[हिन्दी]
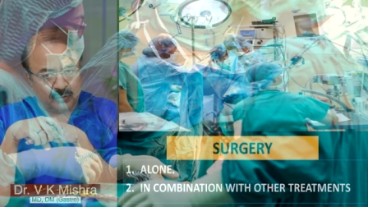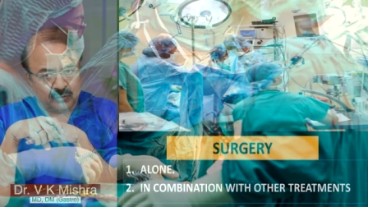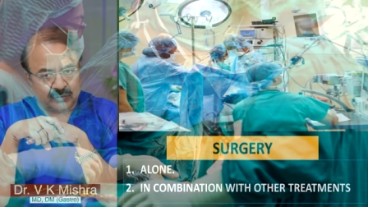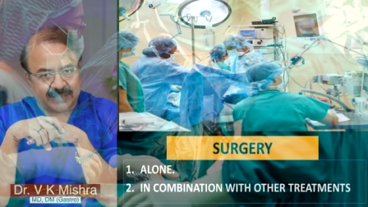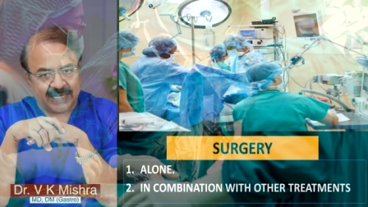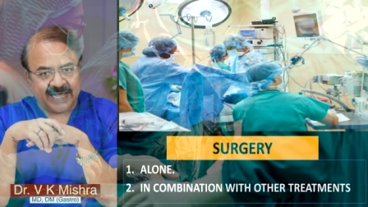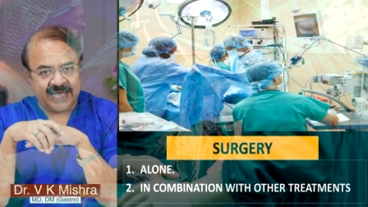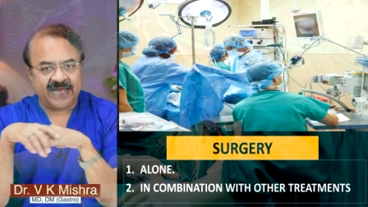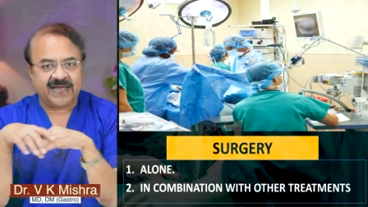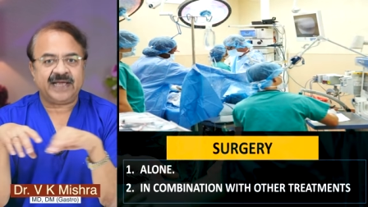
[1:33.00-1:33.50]
भी
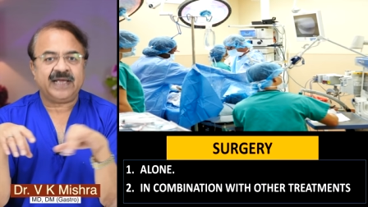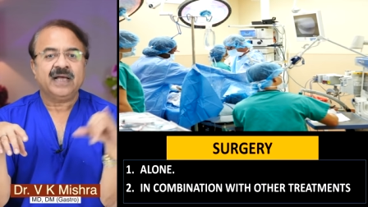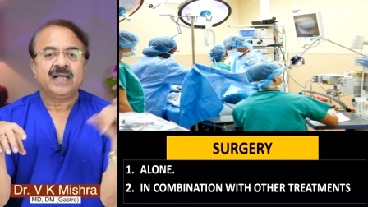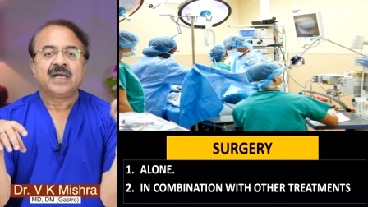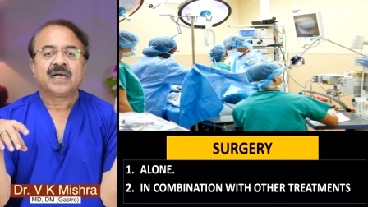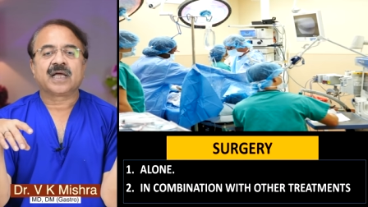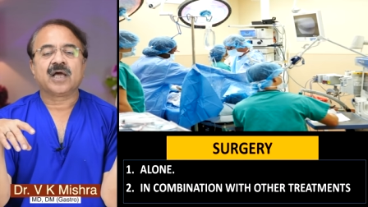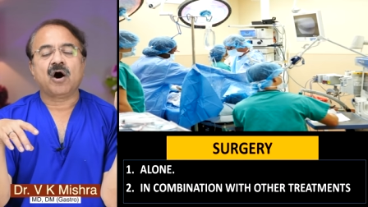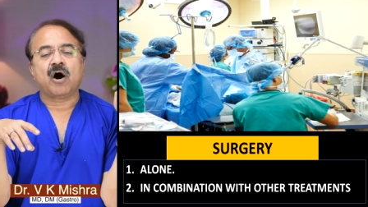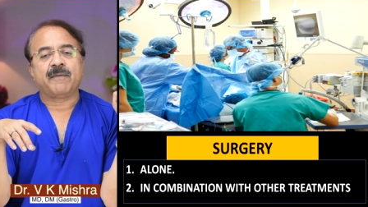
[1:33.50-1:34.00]
होता है
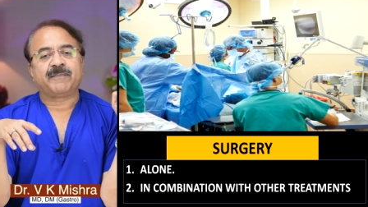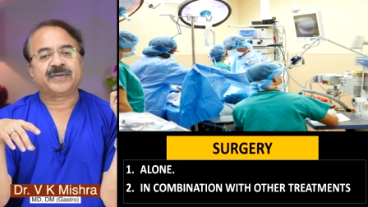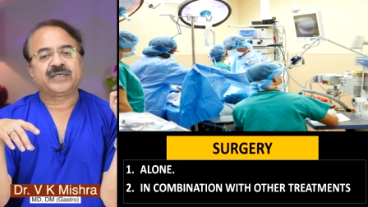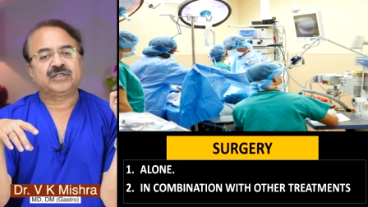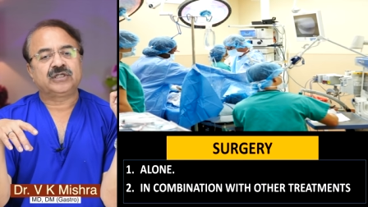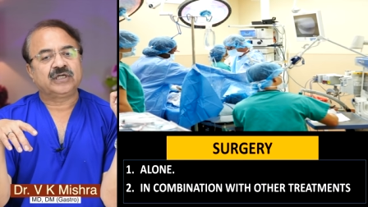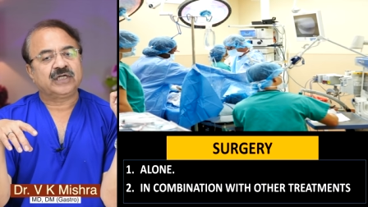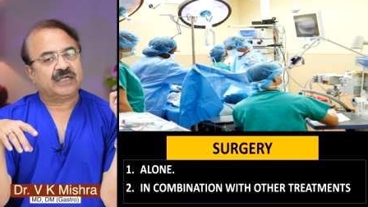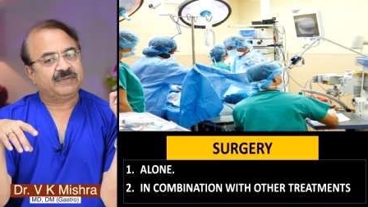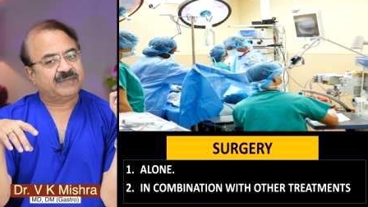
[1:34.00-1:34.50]
कि
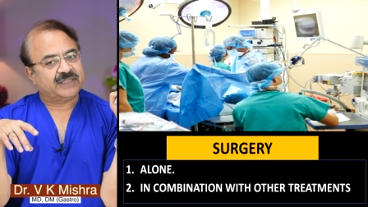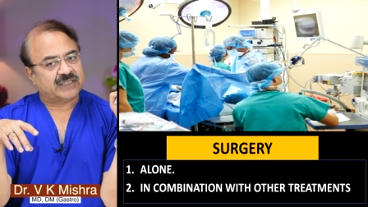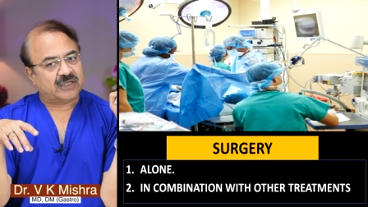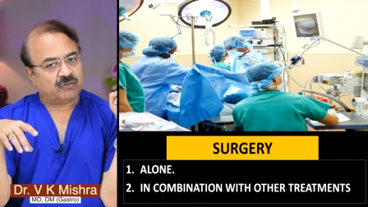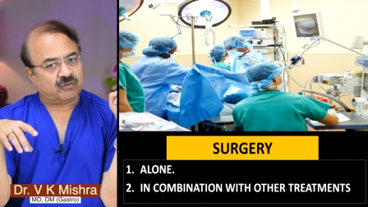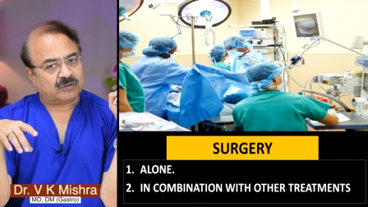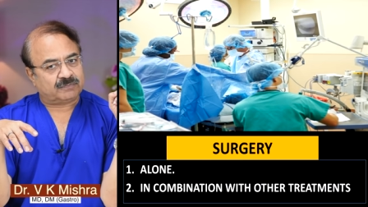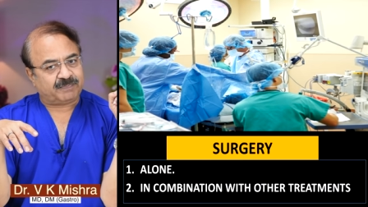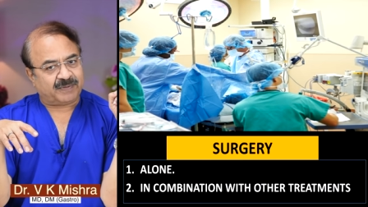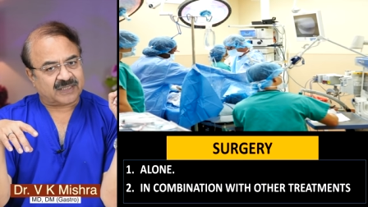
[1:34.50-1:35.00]
ऑपरेशन की भी
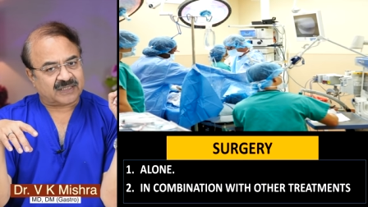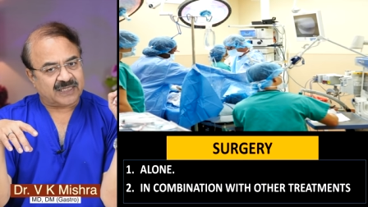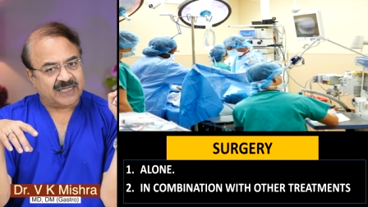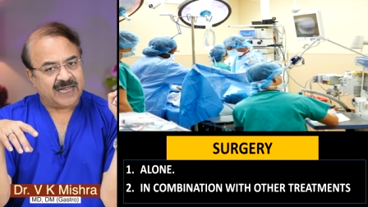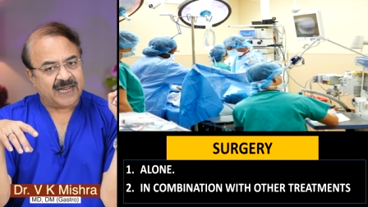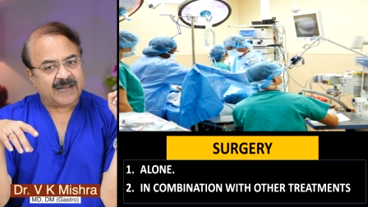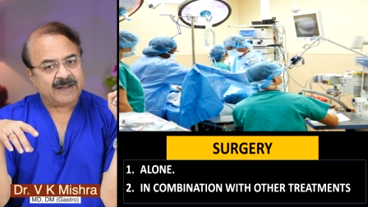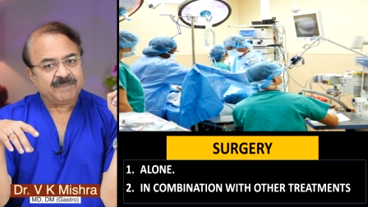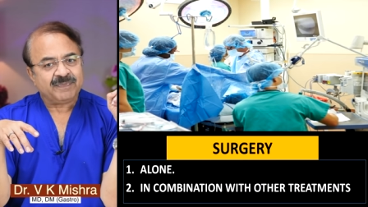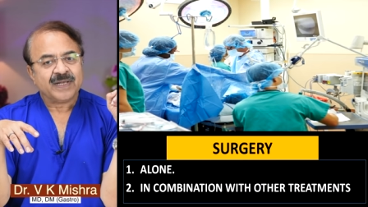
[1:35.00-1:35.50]
जरूरत पड़ती
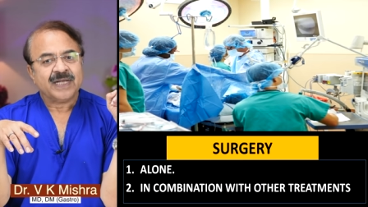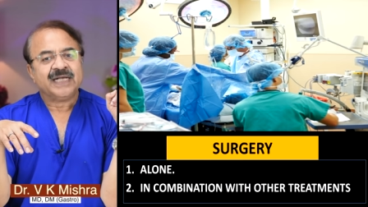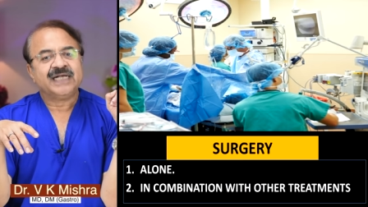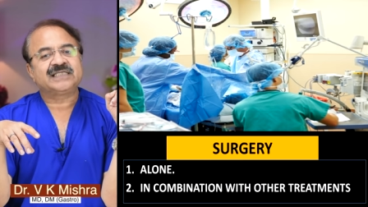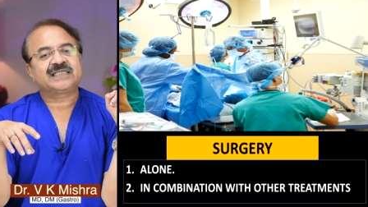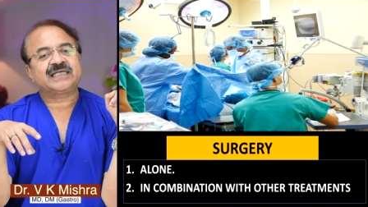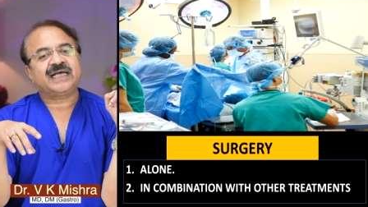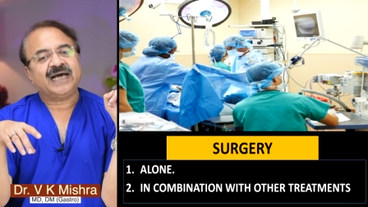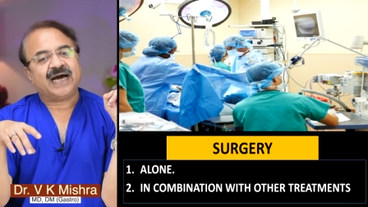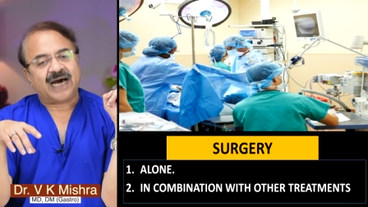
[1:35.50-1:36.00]
है
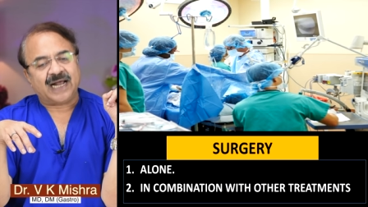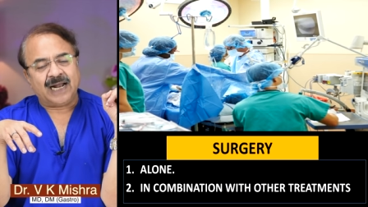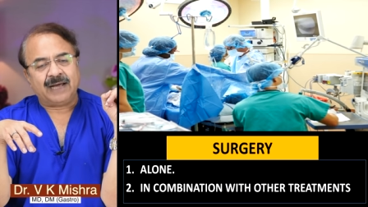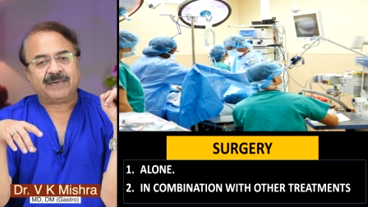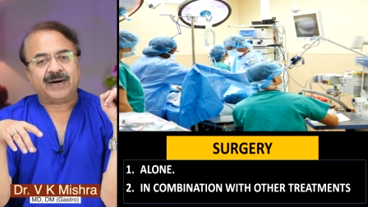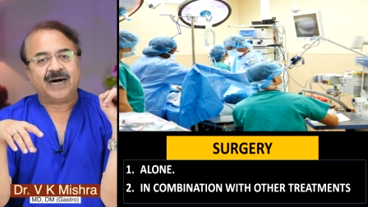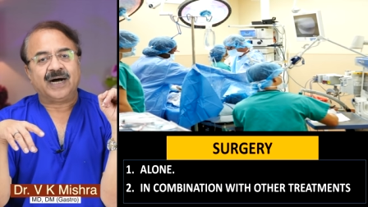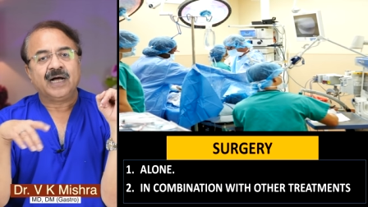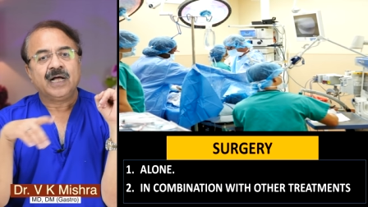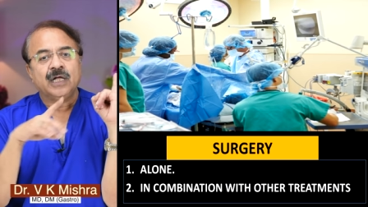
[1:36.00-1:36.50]
इसके
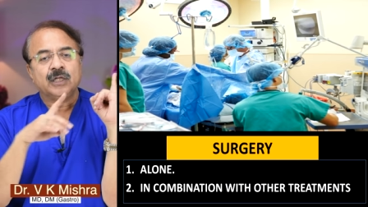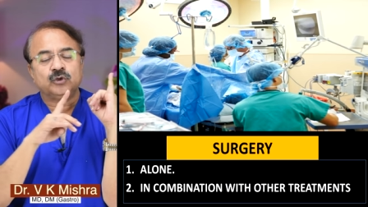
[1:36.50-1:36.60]
अलावा